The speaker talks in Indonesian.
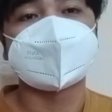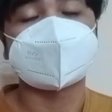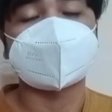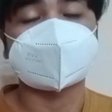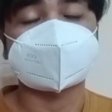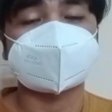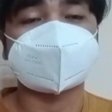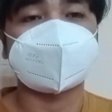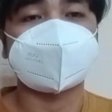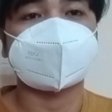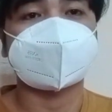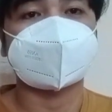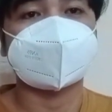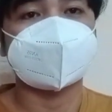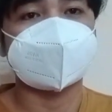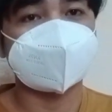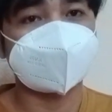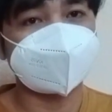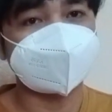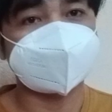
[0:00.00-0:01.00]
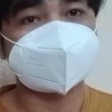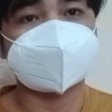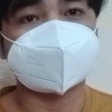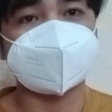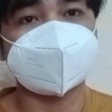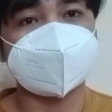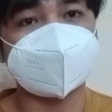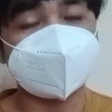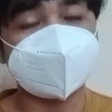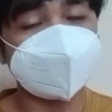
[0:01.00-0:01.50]
Nah, sedangkan kitabnya
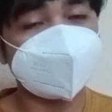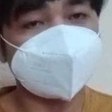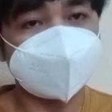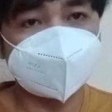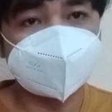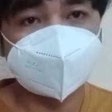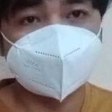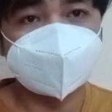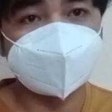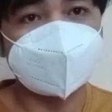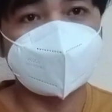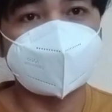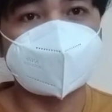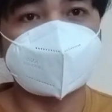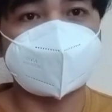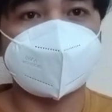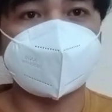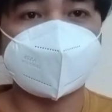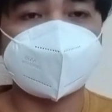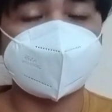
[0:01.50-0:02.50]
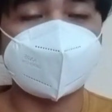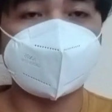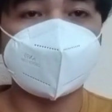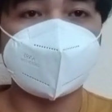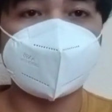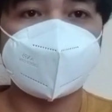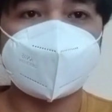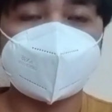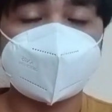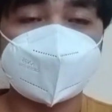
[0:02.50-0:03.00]
sendiri dia nggak mau perbaiki
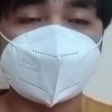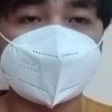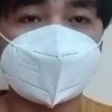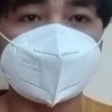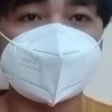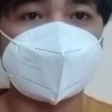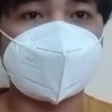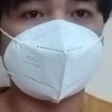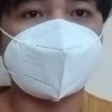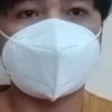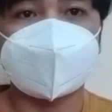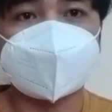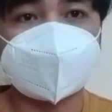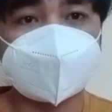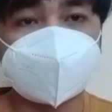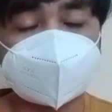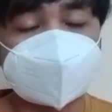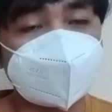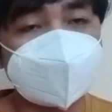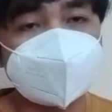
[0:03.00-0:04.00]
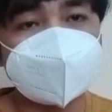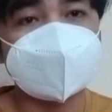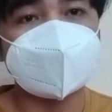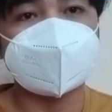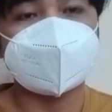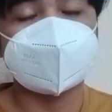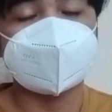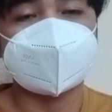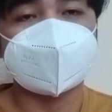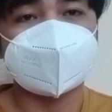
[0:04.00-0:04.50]
dulu, nggak mau lihat
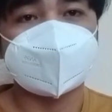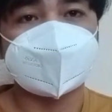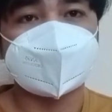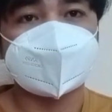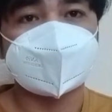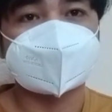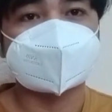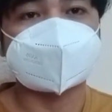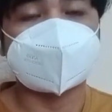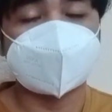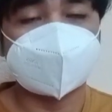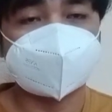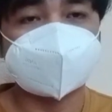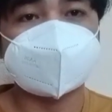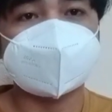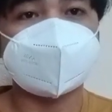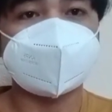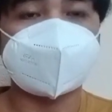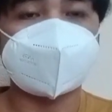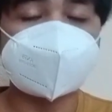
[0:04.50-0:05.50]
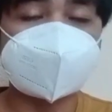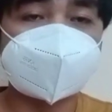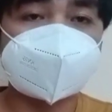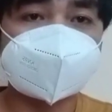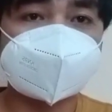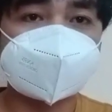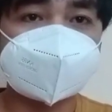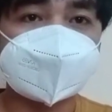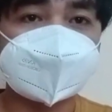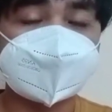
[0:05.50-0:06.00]
dulu salahnya di
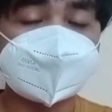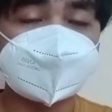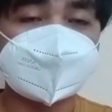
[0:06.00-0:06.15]
mana.